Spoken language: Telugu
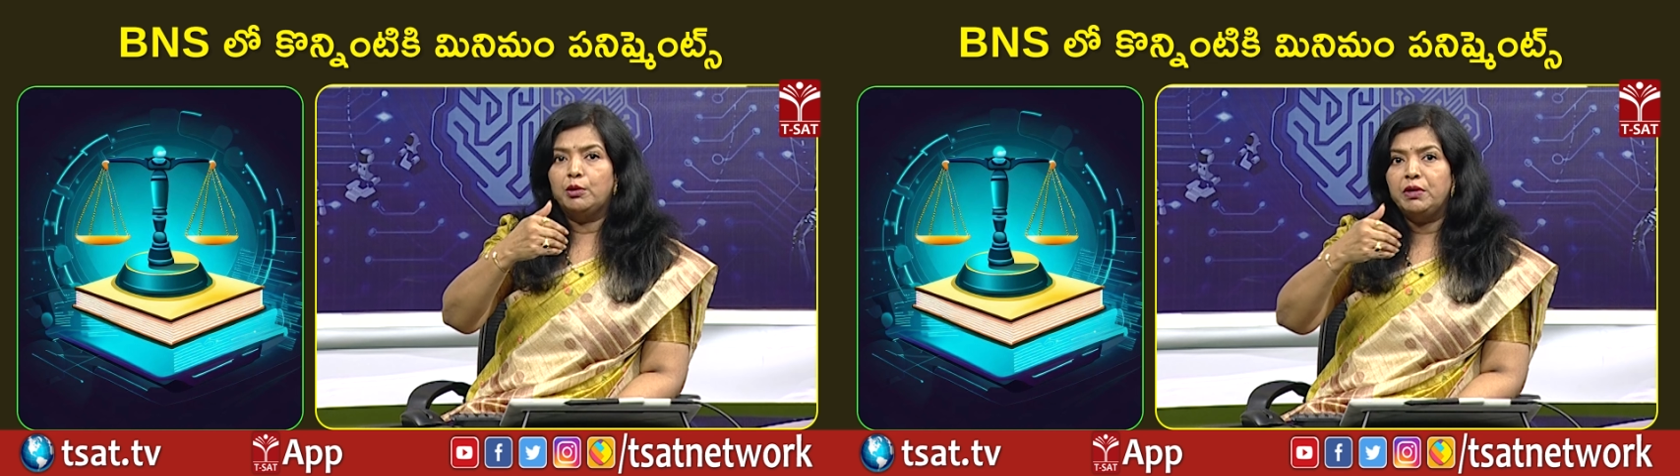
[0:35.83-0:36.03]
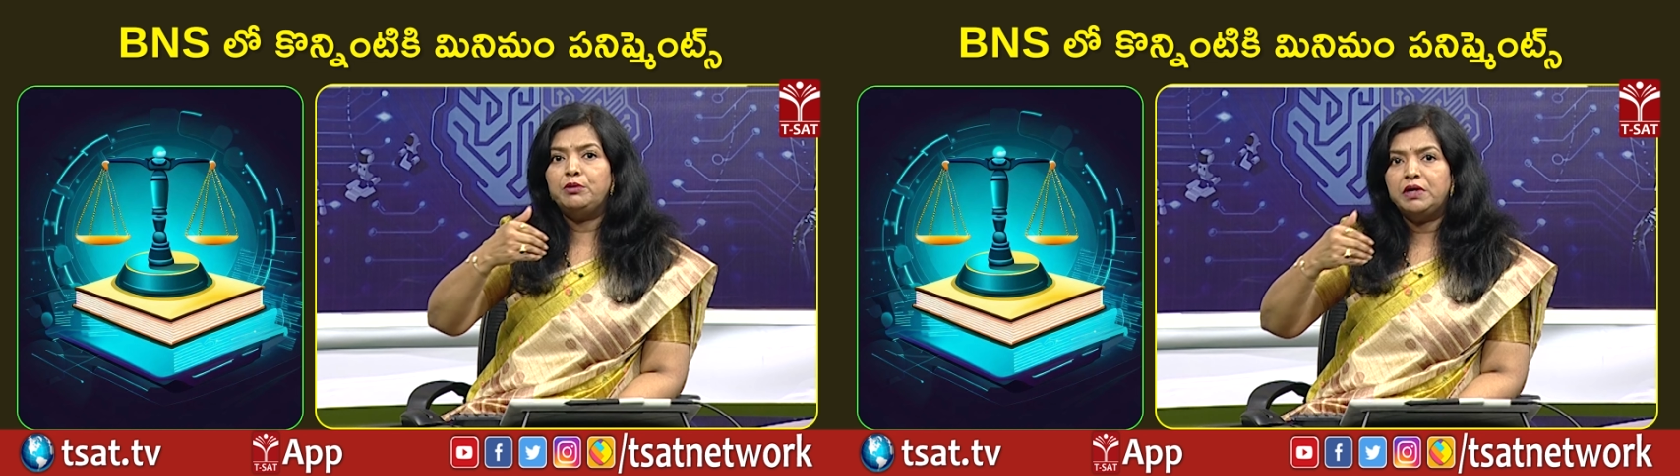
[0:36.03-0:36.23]

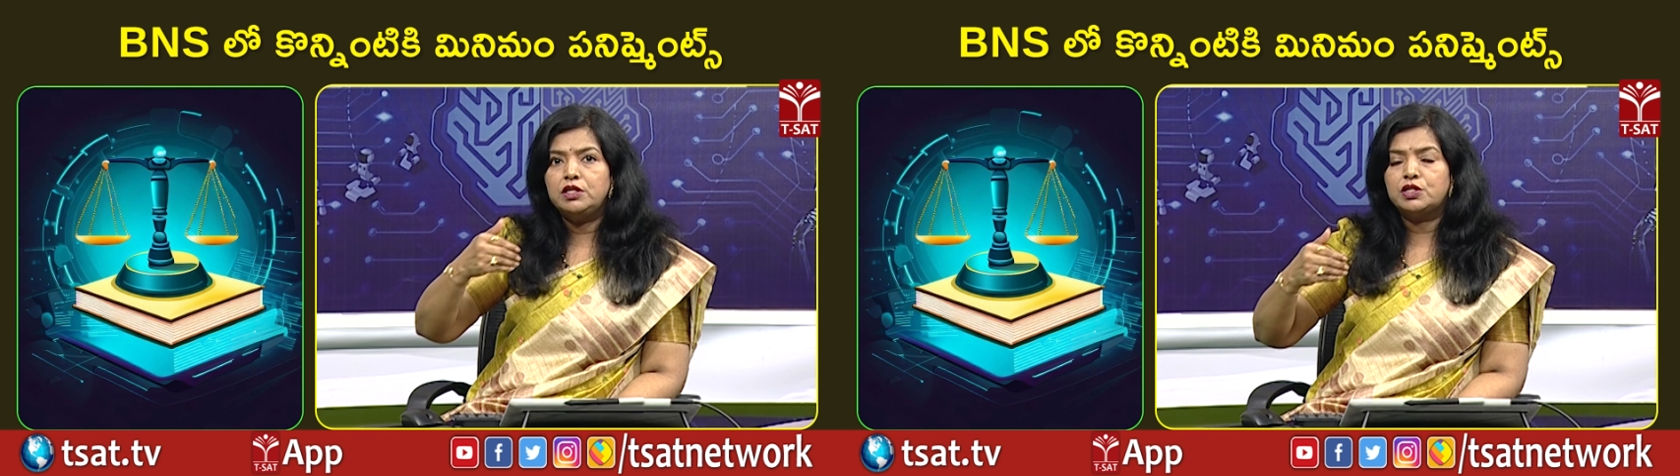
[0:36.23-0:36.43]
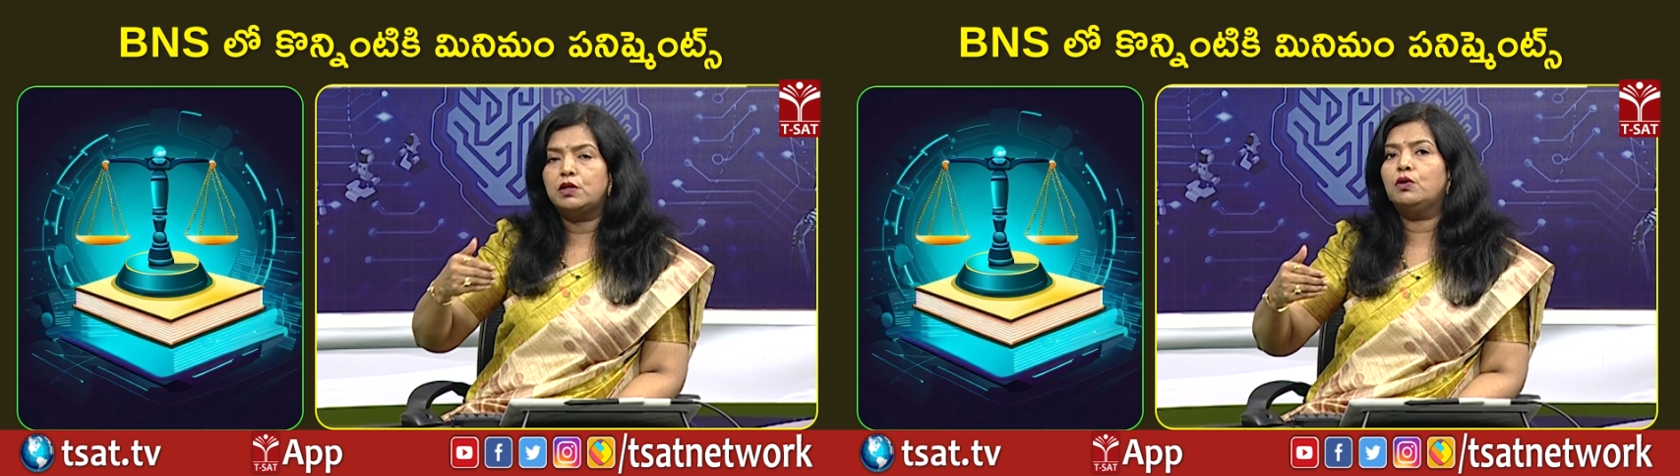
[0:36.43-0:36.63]

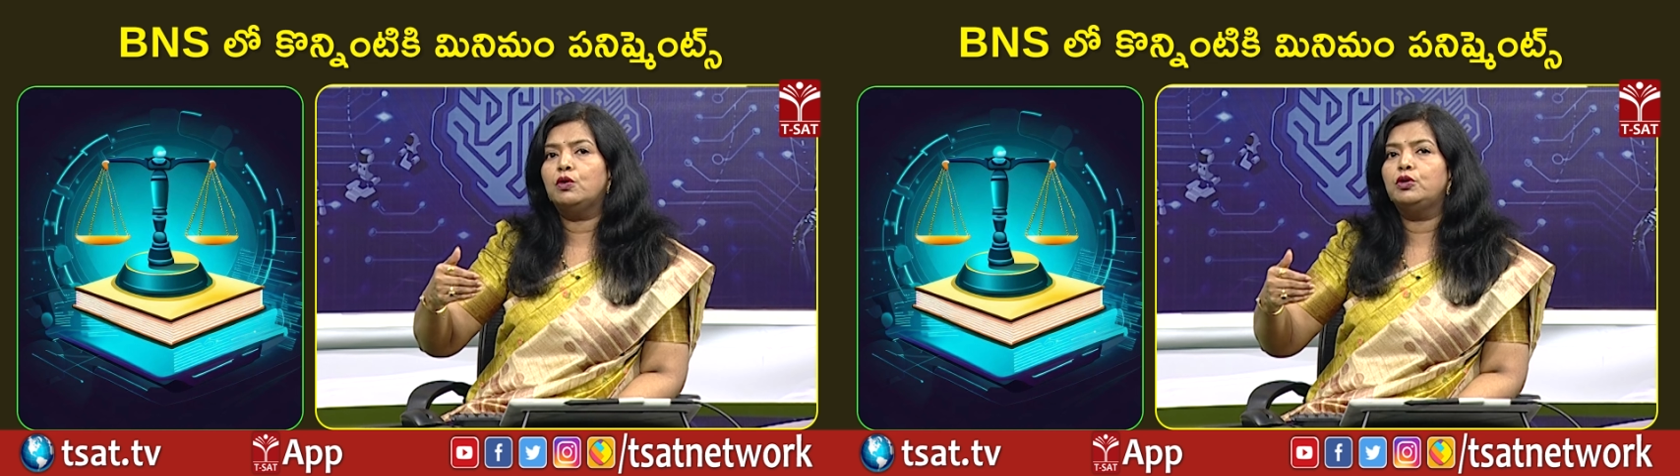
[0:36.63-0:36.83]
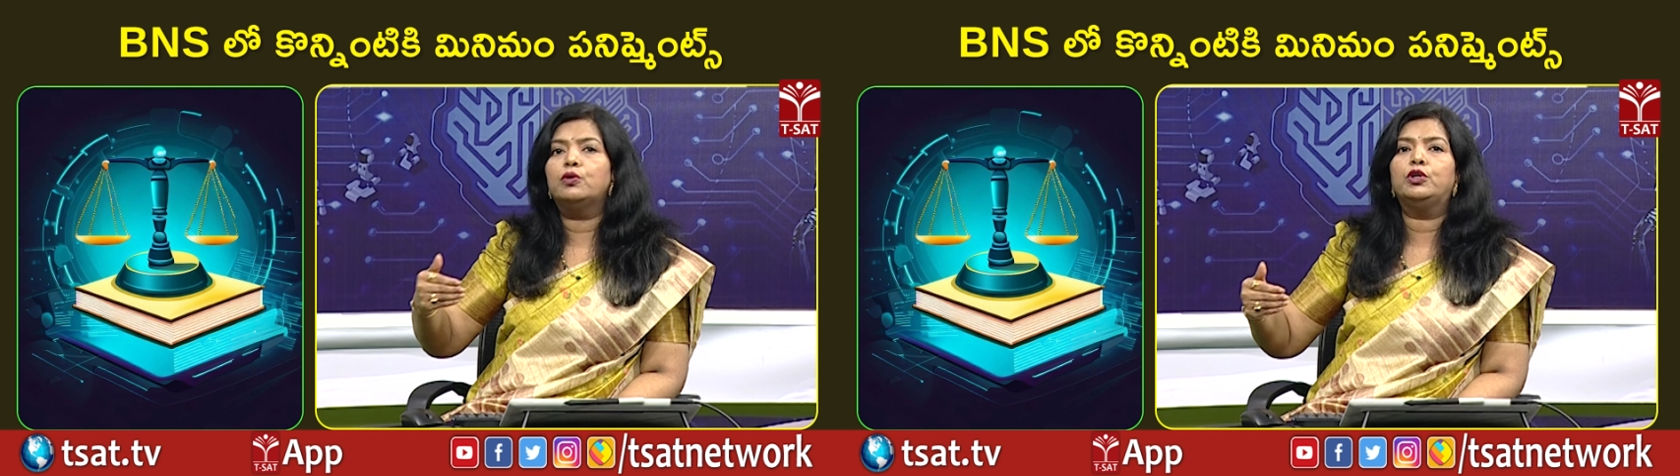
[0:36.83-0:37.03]
అమెండ్మెంట్స్లో
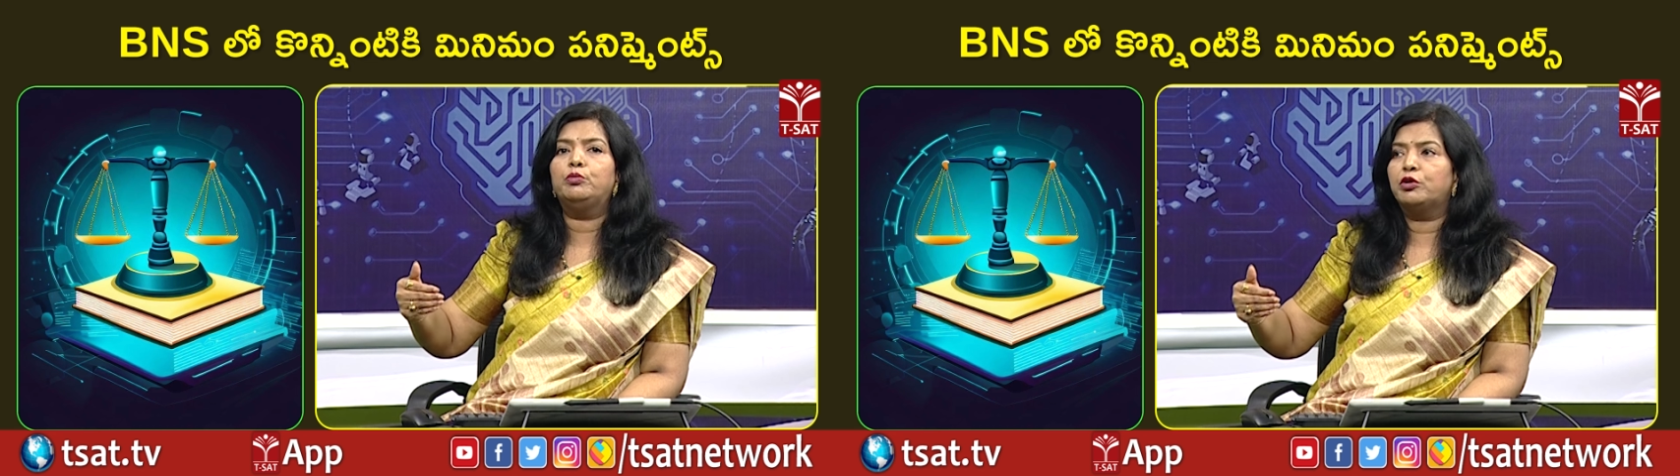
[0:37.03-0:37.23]
కొన్ని కొన్ని